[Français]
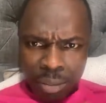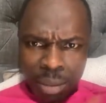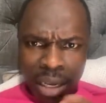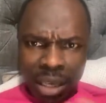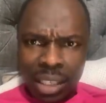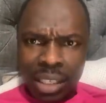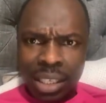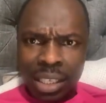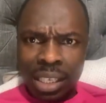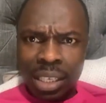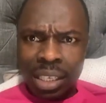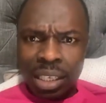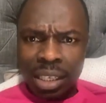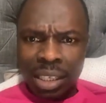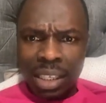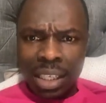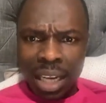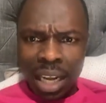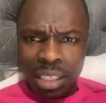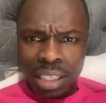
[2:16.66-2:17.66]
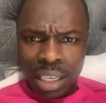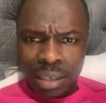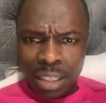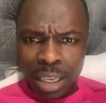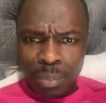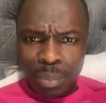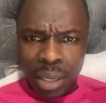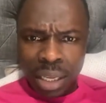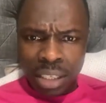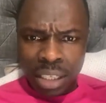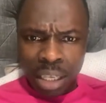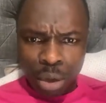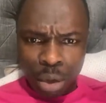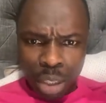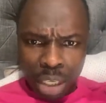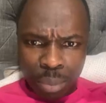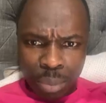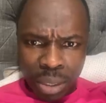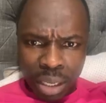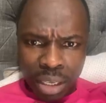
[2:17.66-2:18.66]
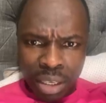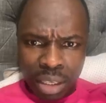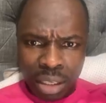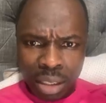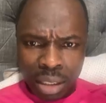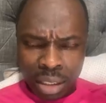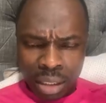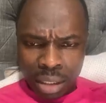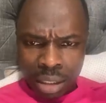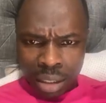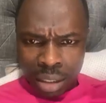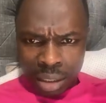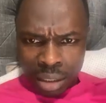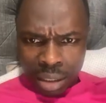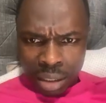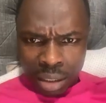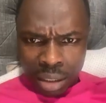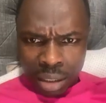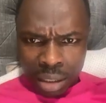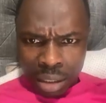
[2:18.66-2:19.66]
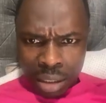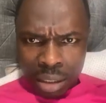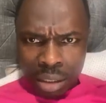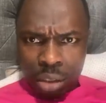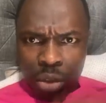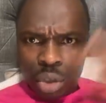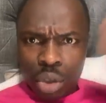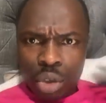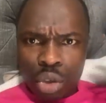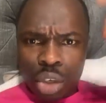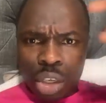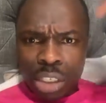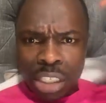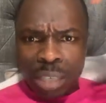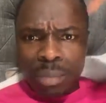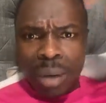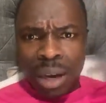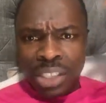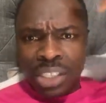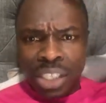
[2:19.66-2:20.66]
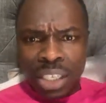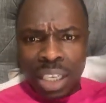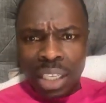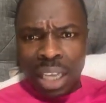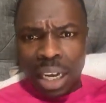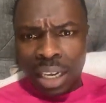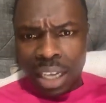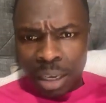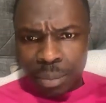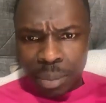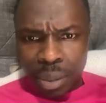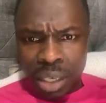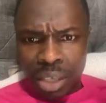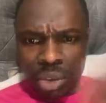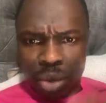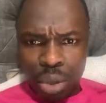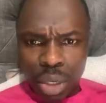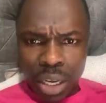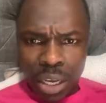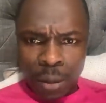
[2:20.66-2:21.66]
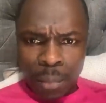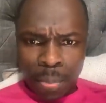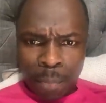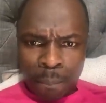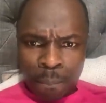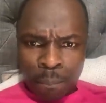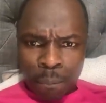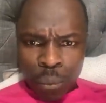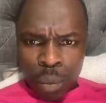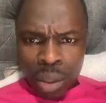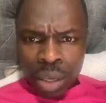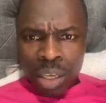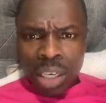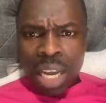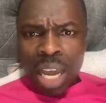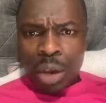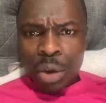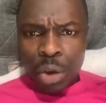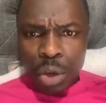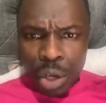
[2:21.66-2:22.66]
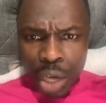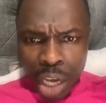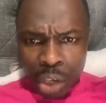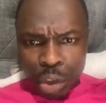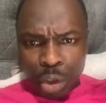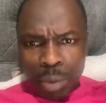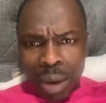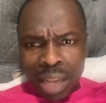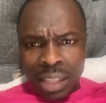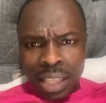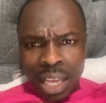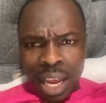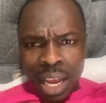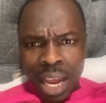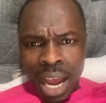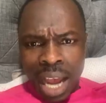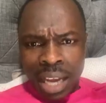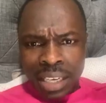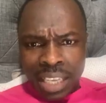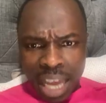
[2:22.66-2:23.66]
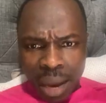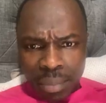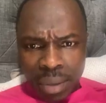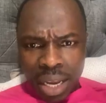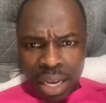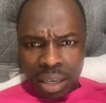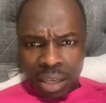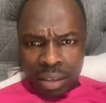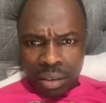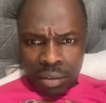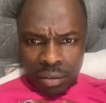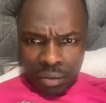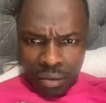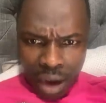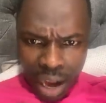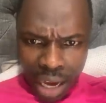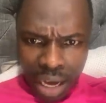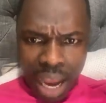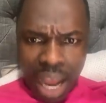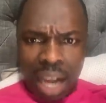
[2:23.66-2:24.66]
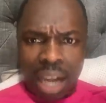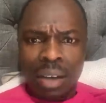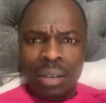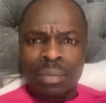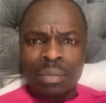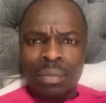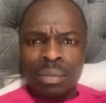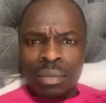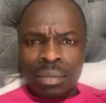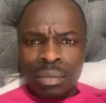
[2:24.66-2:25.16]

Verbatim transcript: Tu mets ici. Ici, là, c'est pays. C'est le nom des pays. Je suis Dieu d'imaginer dans quel pays tu es. Il est 1 heure du matin à Niamey. Voilà.